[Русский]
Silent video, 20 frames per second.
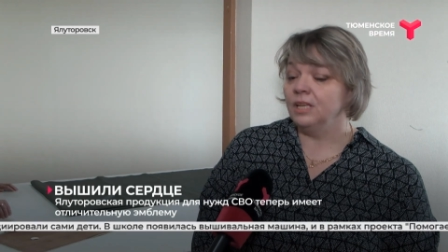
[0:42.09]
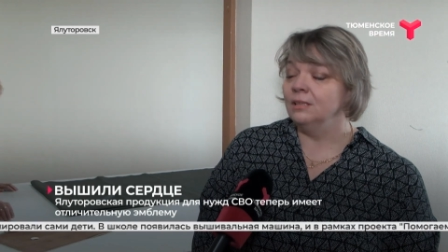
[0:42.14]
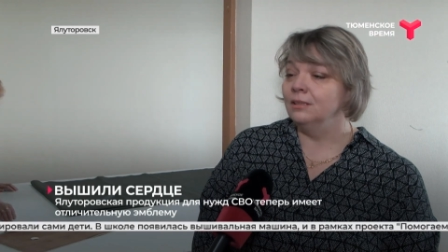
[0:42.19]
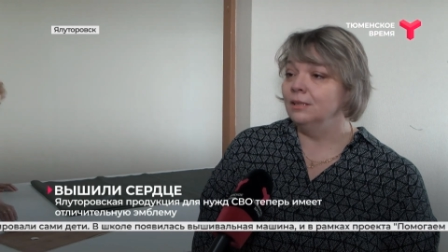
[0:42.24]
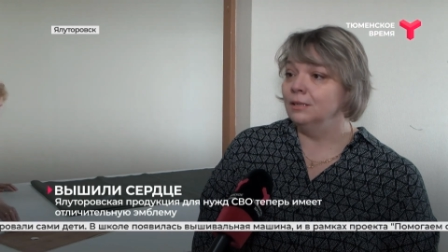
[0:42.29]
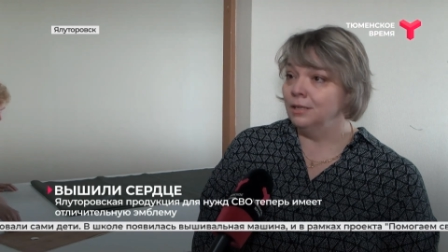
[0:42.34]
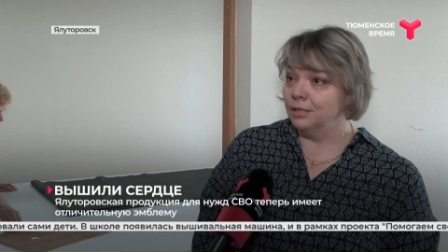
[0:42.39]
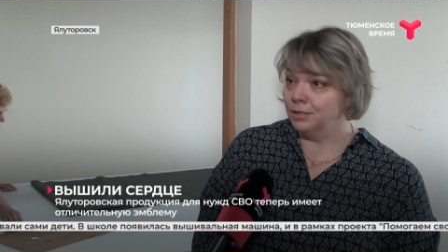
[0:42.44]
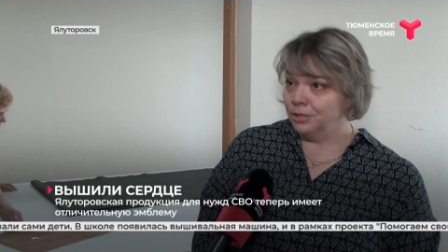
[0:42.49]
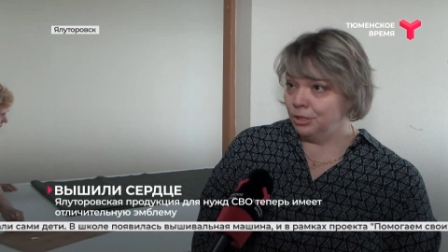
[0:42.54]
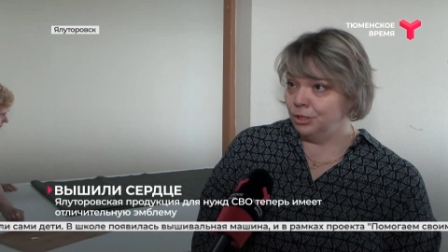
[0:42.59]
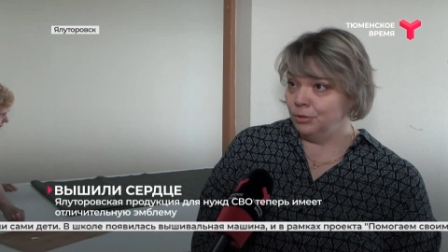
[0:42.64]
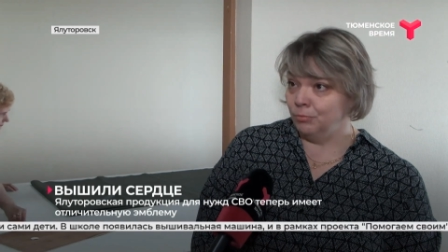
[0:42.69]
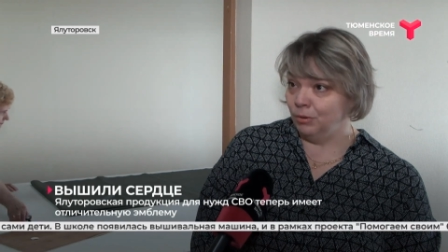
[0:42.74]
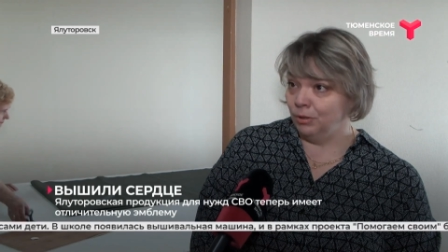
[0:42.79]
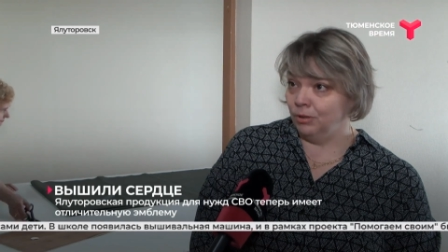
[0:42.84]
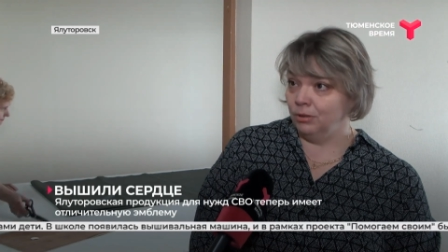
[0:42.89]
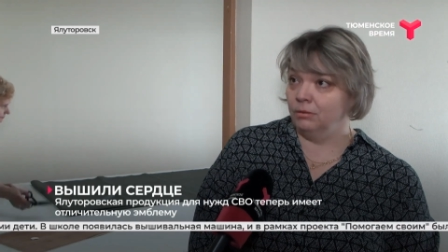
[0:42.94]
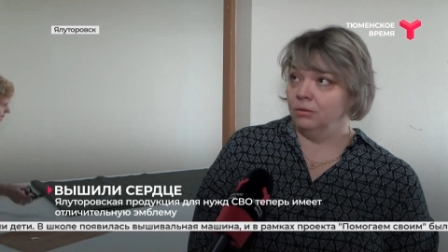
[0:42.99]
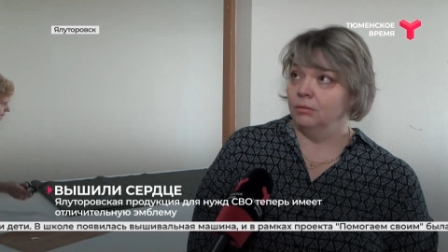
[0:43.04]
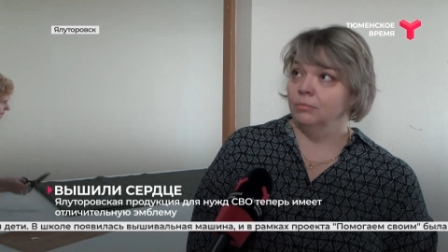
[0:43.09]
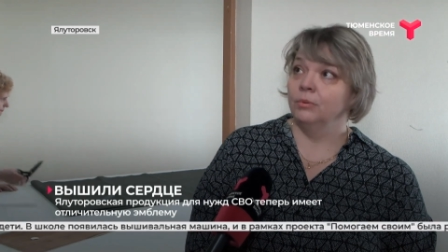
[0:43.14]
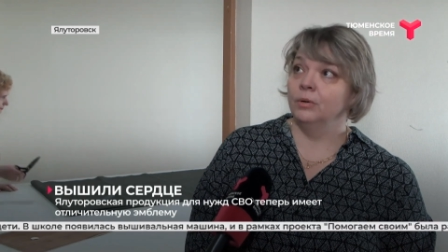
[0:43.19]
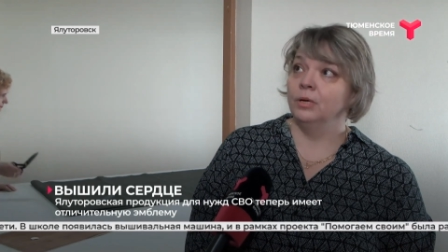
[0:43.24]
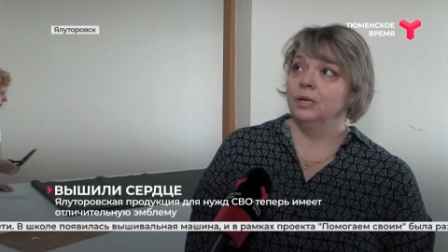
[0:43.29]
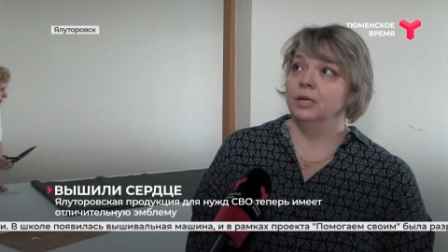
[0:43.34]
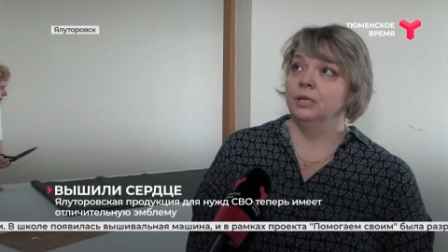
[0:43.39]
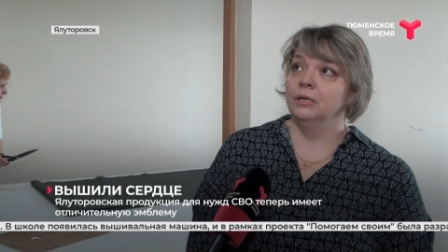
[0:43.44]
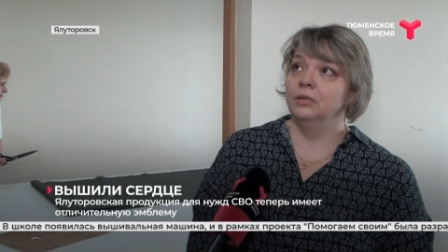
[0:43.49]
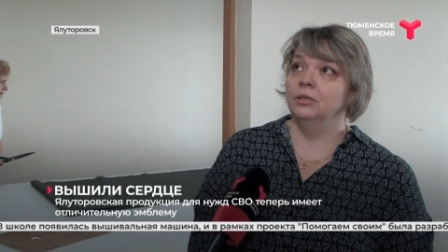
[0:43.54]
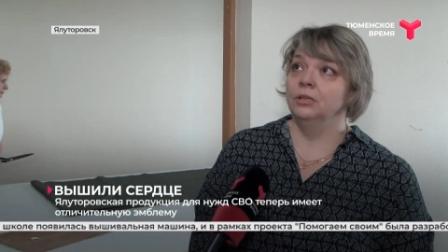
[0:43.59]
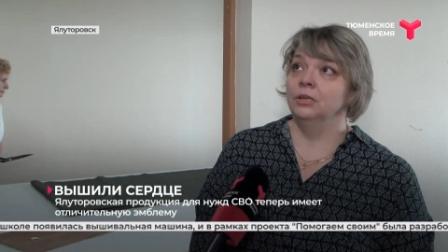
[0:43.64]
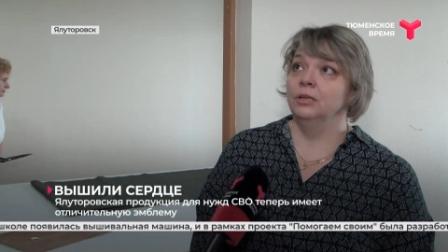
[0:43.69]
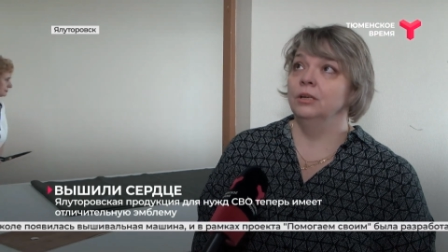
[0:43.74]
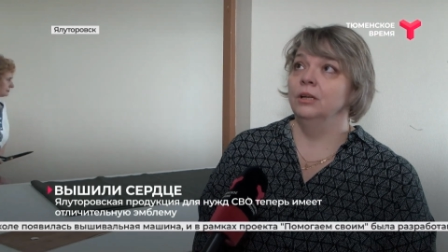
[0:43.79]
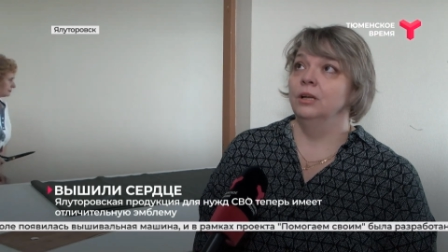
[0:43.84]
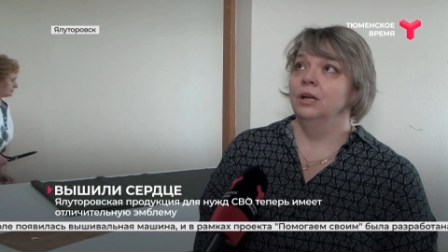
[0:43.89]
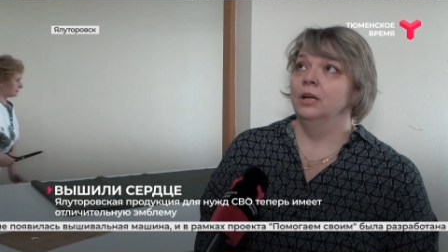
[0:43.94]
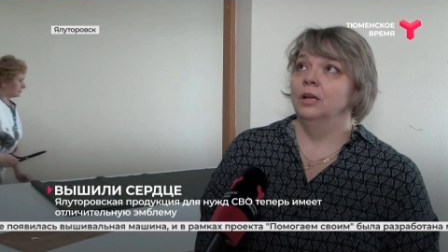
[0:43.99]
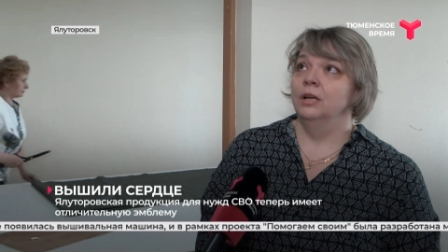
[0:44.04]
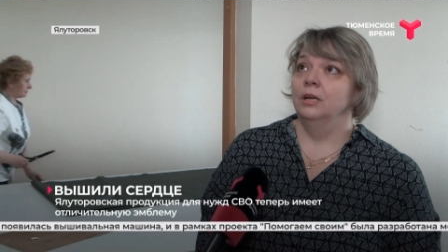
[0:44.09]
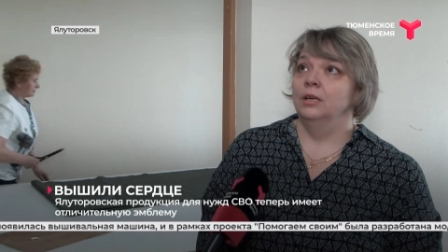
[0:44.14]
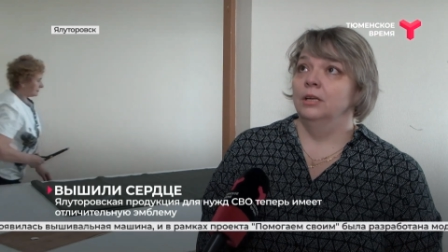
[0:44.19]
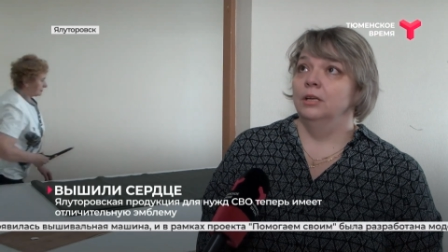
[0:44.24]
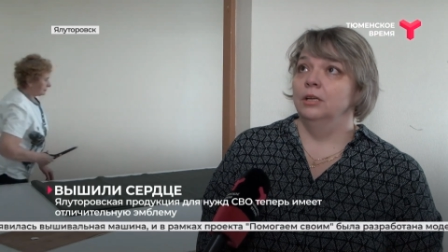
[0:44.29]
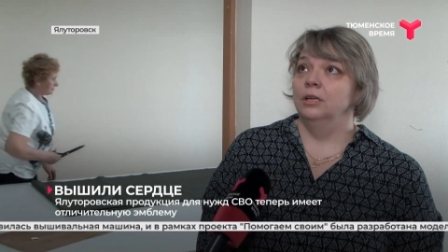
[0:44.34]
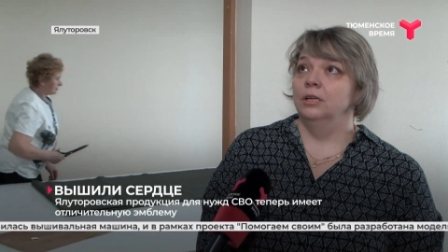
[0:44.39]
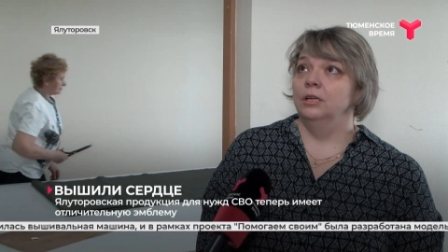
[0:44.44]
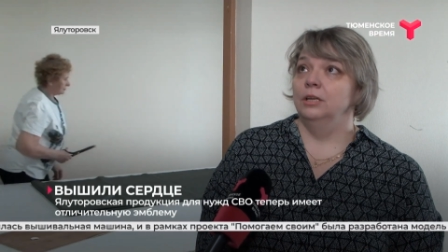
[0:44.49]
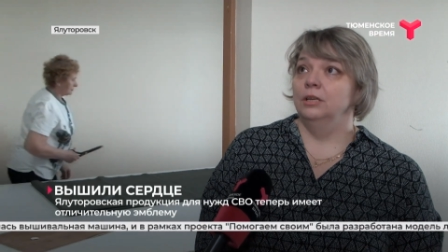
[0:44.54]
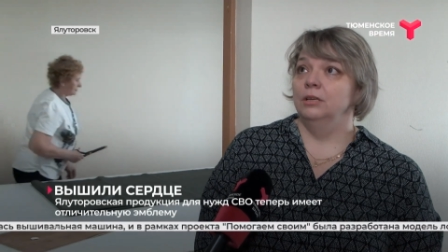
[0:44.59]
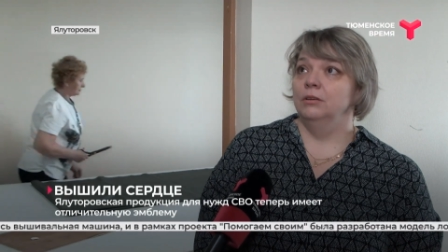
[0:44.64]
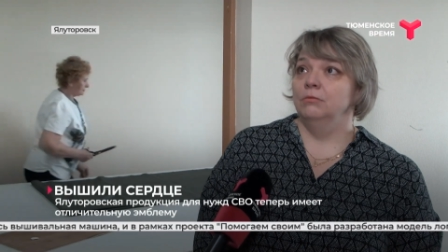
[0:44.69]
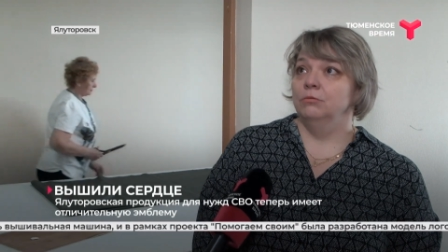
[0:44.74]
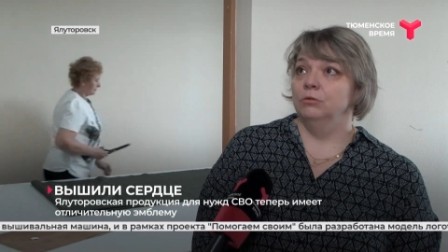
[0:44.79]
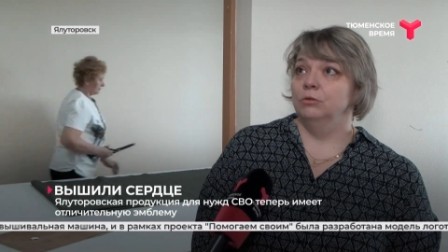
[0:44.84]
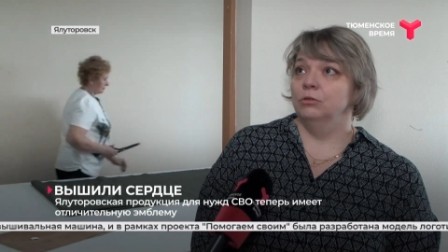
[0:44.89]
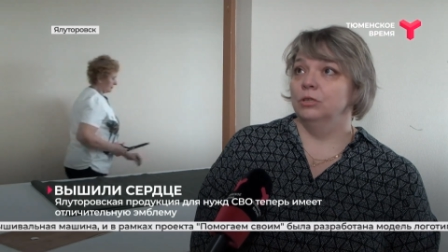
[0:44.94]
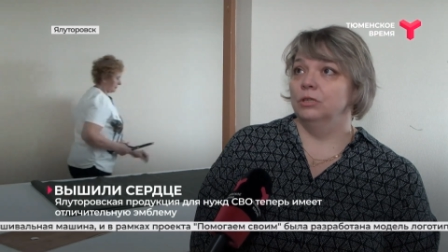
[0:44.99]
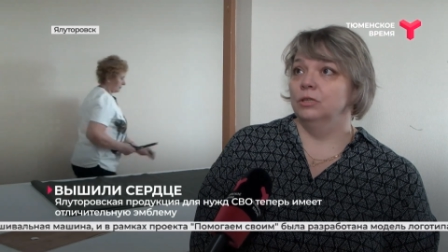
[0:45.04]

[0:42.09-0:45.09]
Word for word: логотипа проекта. И вот